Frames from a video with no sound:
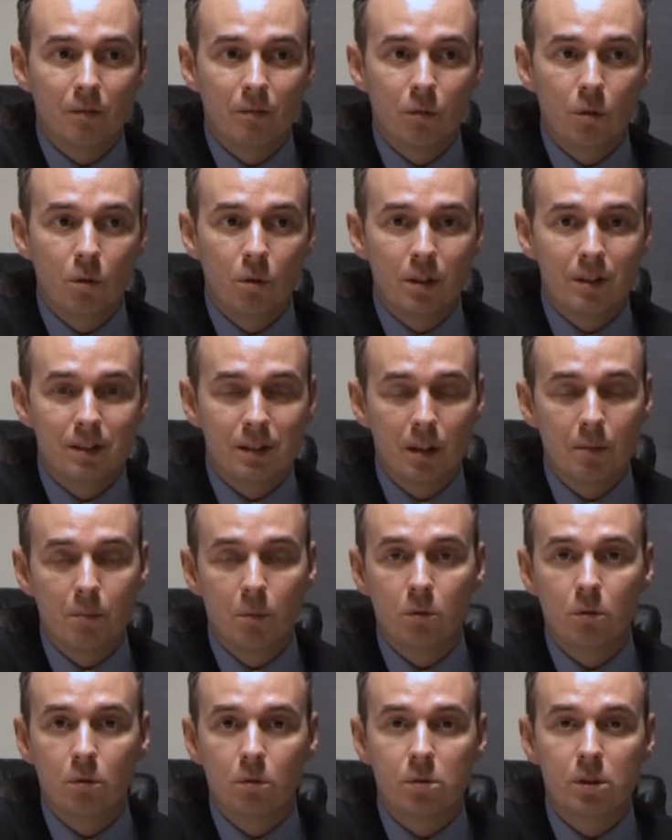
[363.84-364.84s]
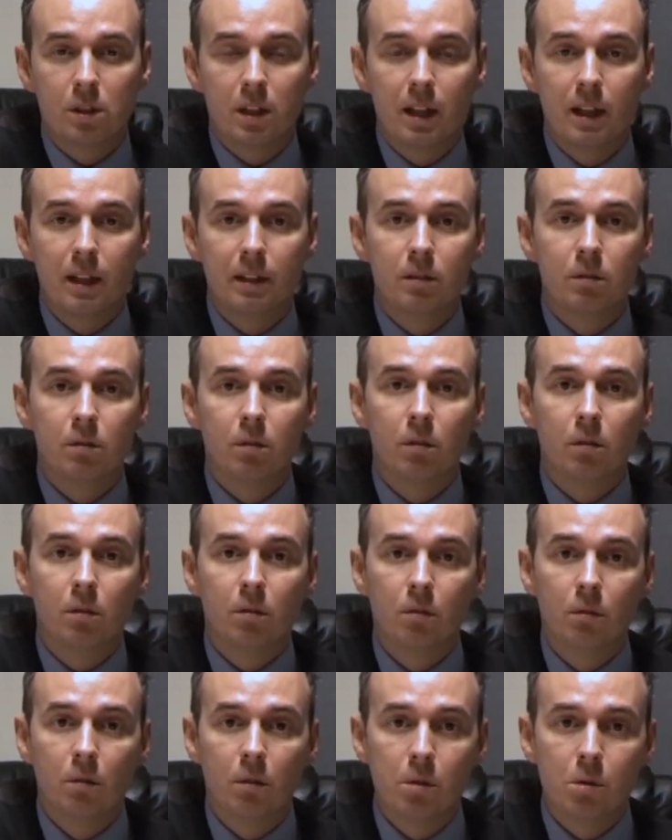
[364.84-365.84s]
voglio essere molto
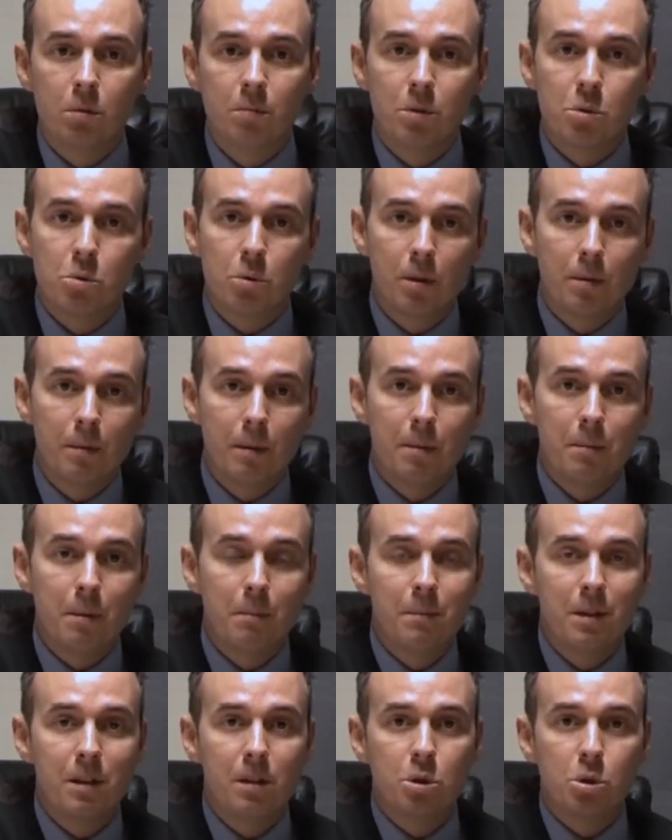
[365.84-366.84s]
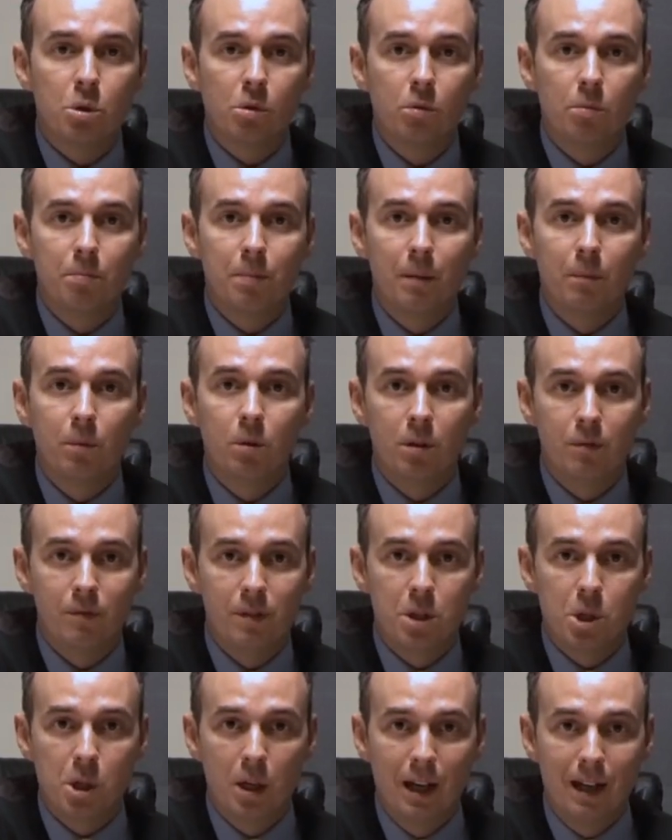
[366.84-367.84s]
schietto, noi come Giuliano dei Bambini ci occupiamo di
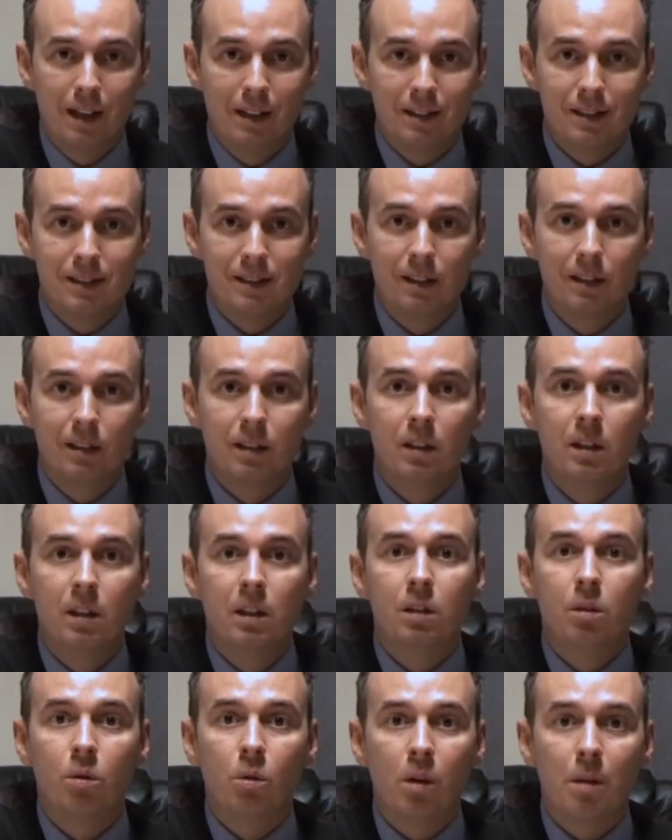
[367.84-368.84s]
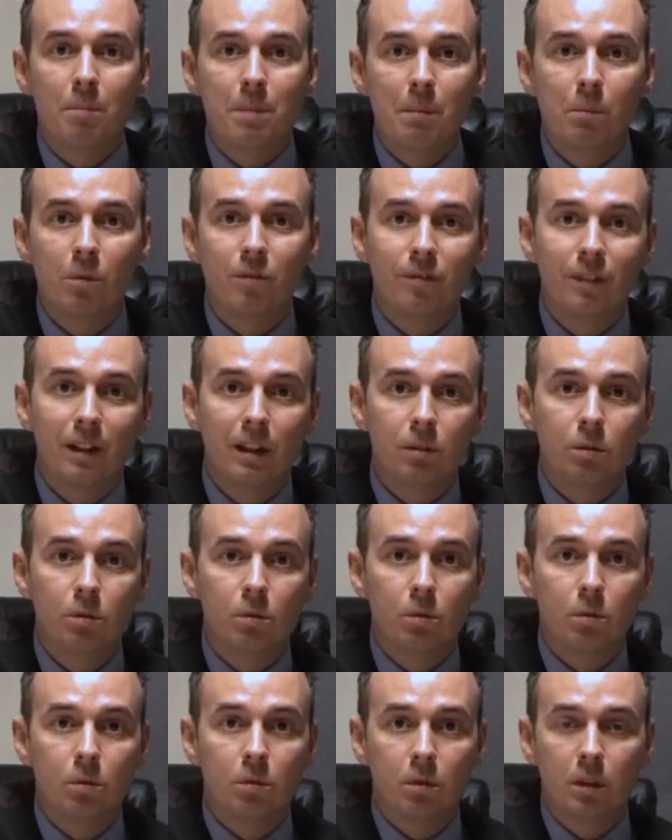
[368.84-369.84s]
vigilanza, non abbiamo
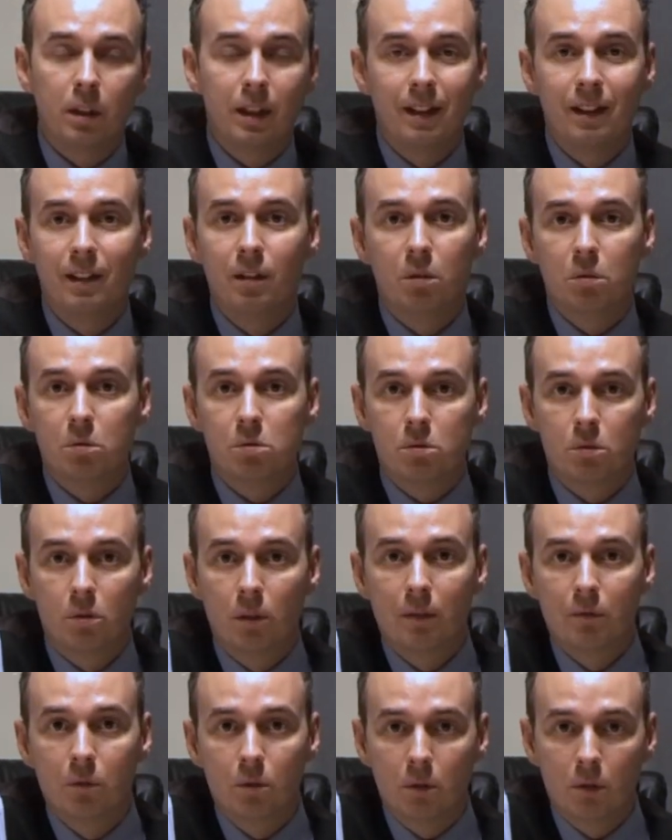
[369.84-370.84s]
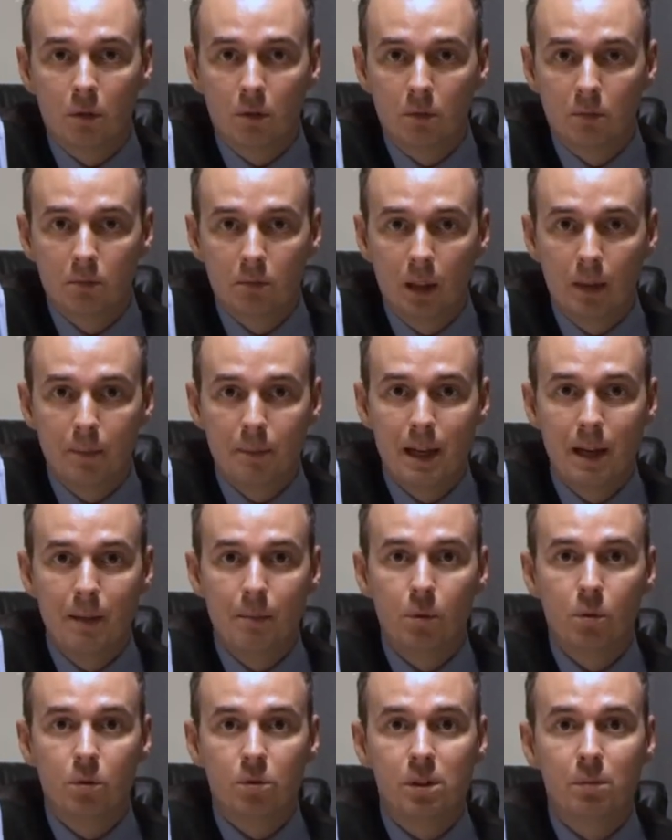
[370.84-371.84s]
fatto che il nostro lavoro,
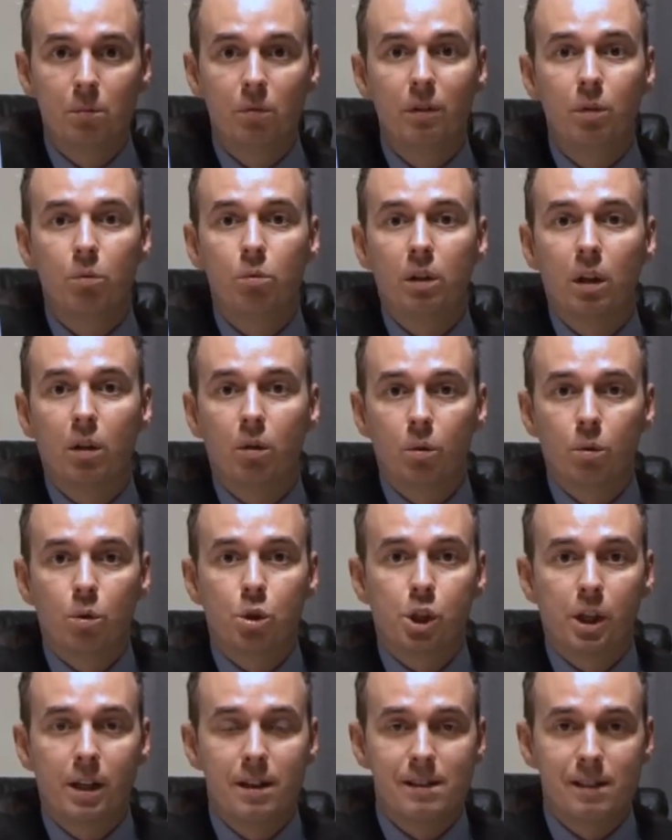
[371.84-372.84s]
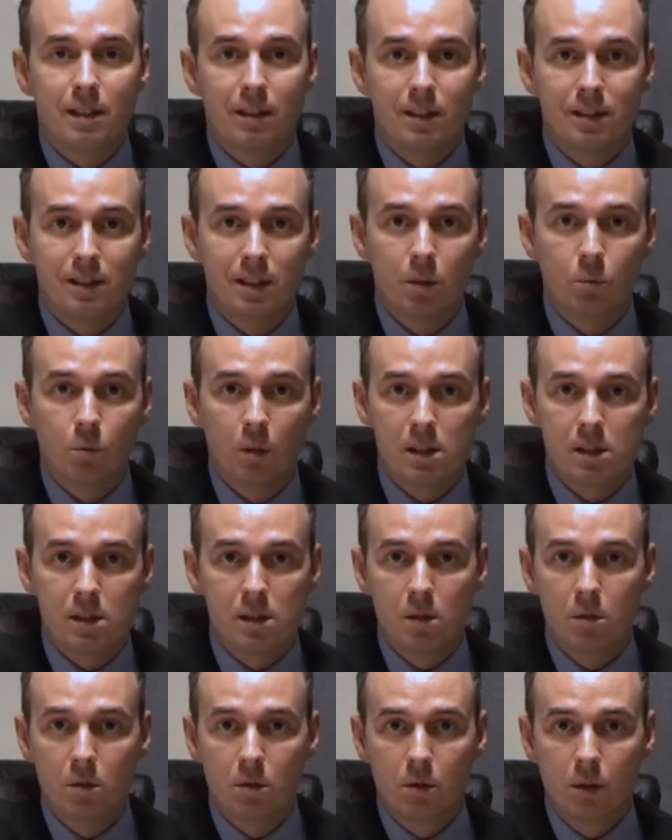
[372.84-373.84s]
abbiamo, siamo venuti a conoscenza di
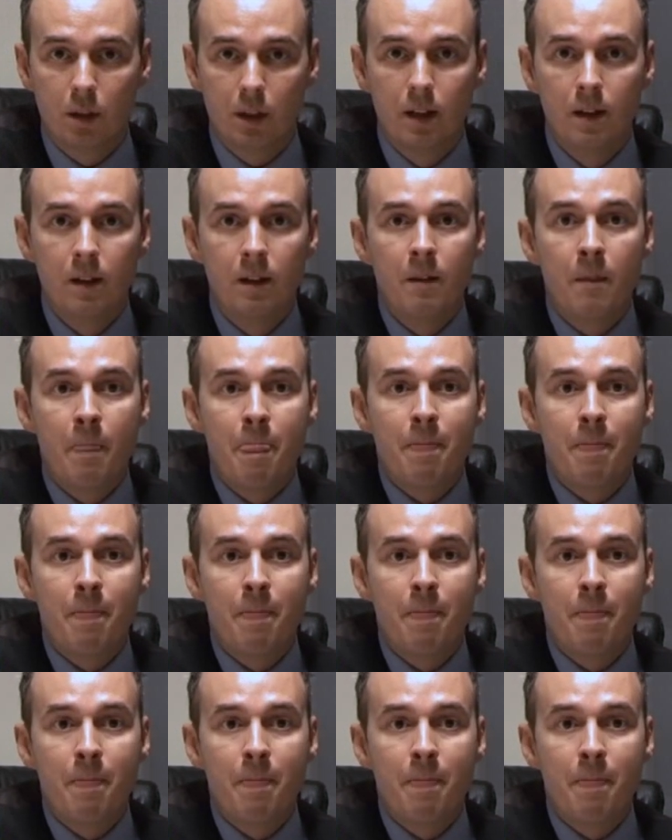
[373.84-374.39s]
situazioni